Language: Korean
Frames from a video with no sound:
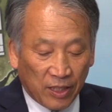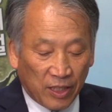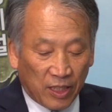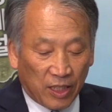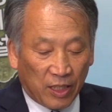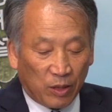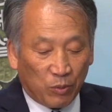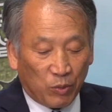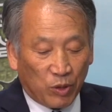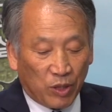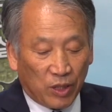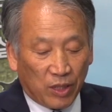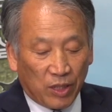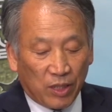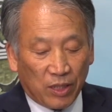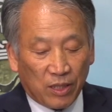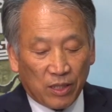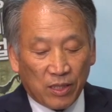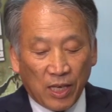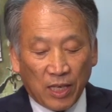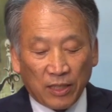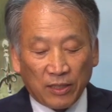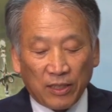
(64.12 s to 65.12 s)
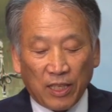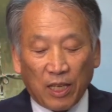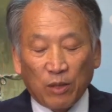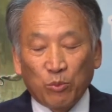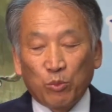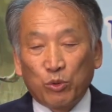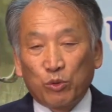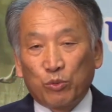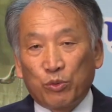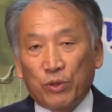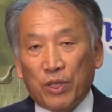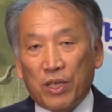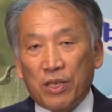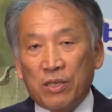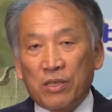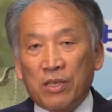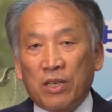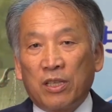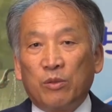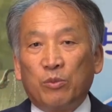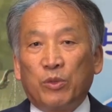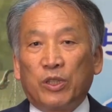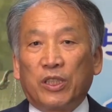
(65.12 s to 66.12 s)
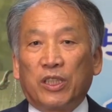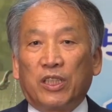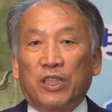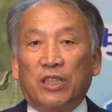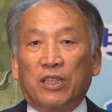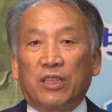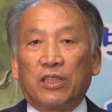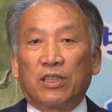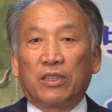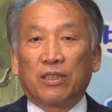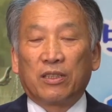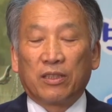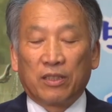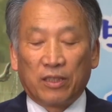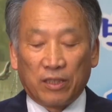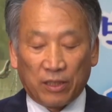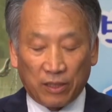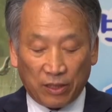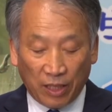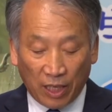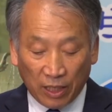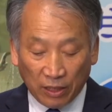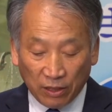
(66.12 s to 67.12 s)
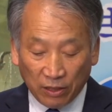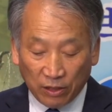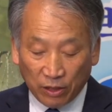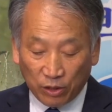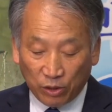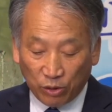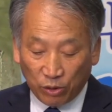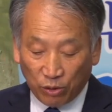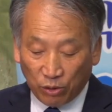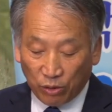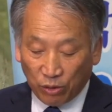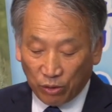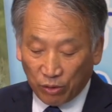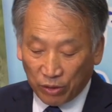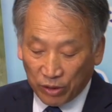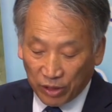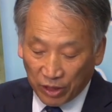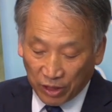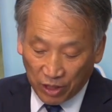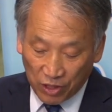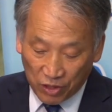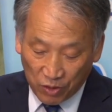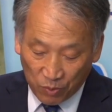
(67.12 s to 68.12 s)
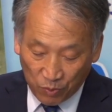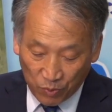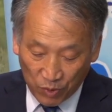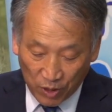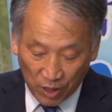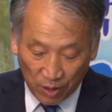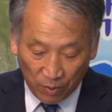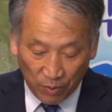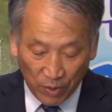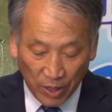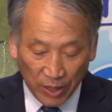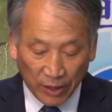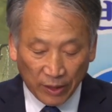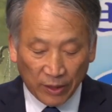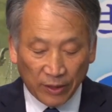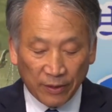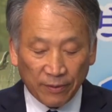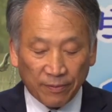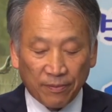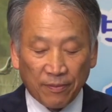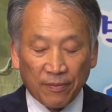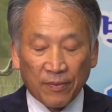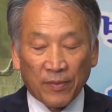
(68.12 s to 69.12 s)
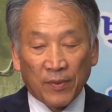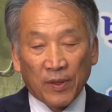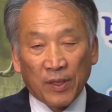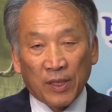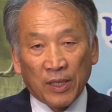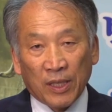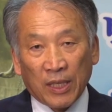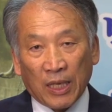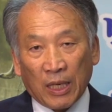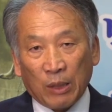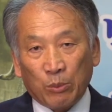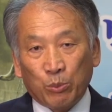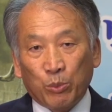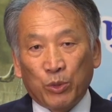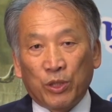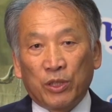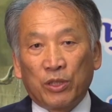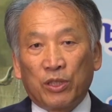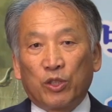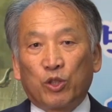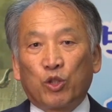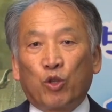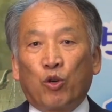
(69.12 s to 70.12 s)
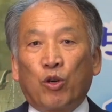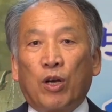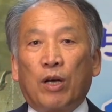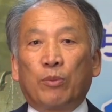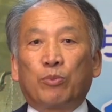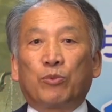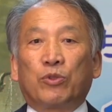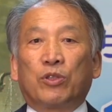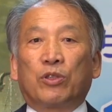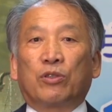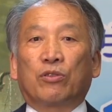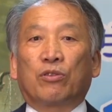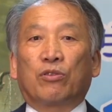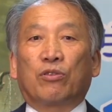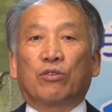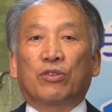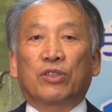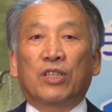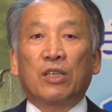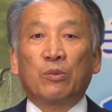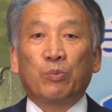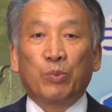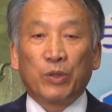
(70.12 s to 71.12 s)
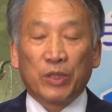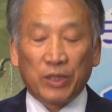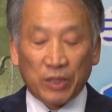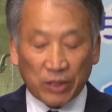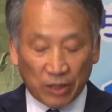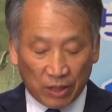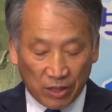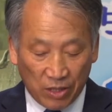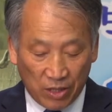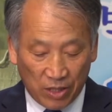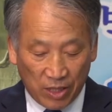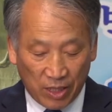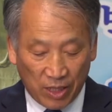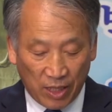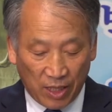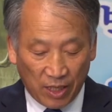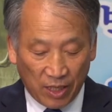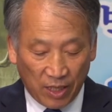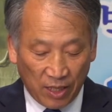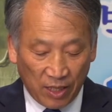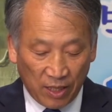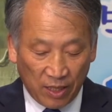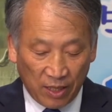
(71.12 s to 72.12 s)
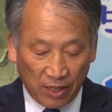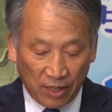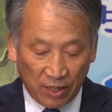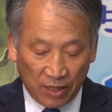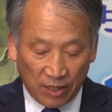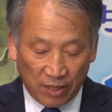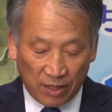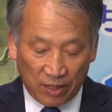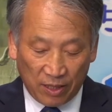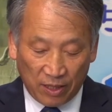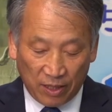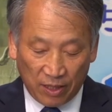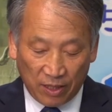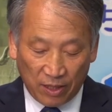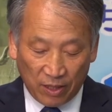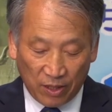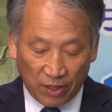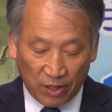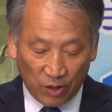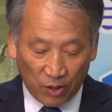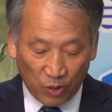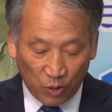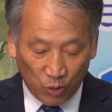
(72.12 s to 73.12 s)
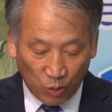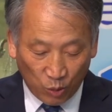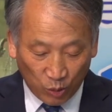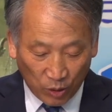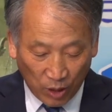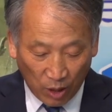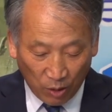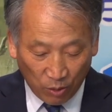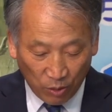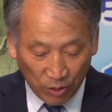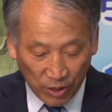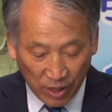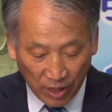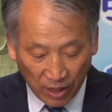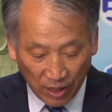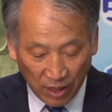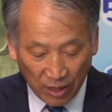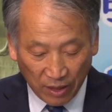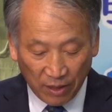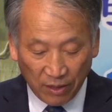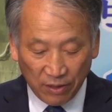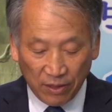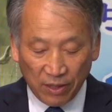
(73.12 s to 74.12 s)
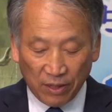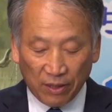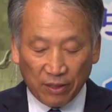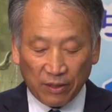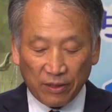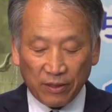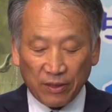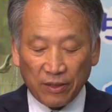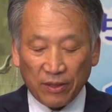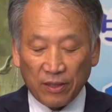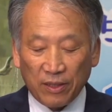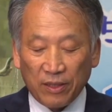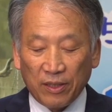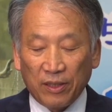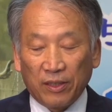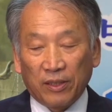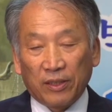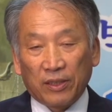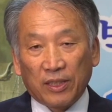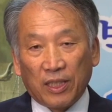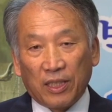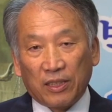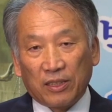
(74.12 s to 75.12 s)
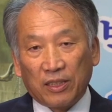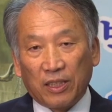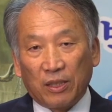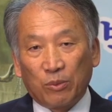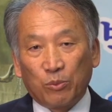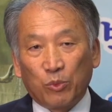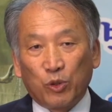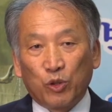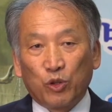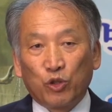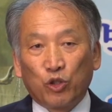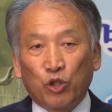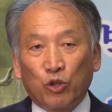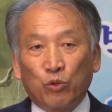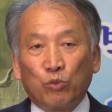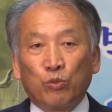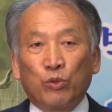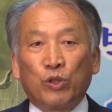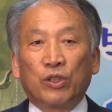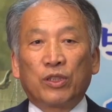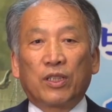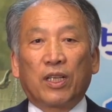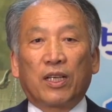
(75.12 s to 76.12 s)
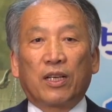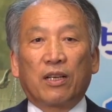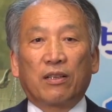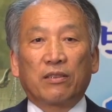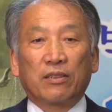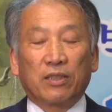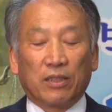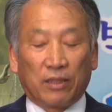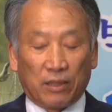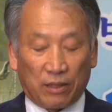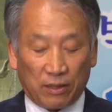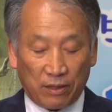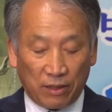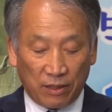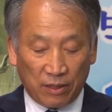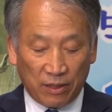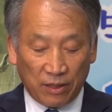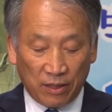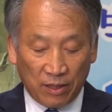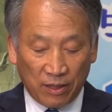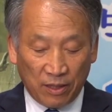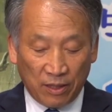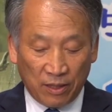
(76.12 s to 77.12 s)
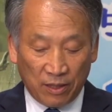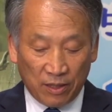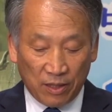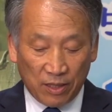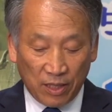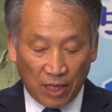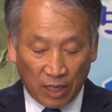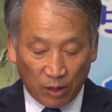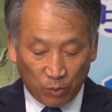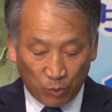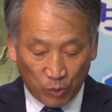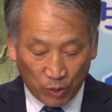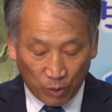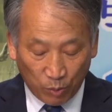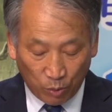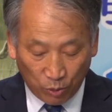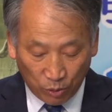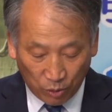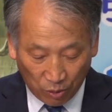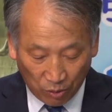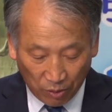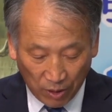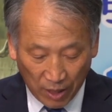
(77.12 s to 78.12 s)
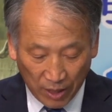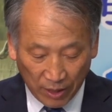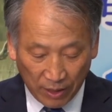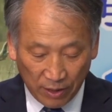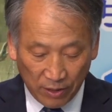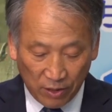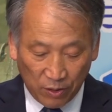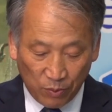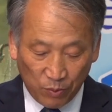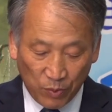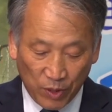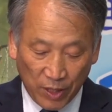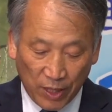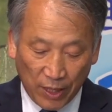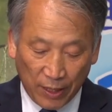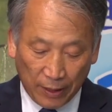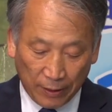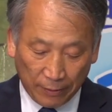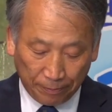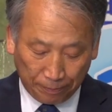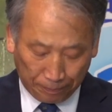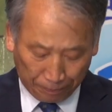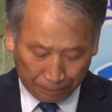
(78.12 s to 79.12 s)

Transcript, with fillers: 이미 상당 부분의 설명이 된 것으로 여겨집니다만 한 번 더 종합적으로 살피는 것이 좋다고 생각해서 다시 한번 조문을 따라서 살펴보도록 하겠습니다.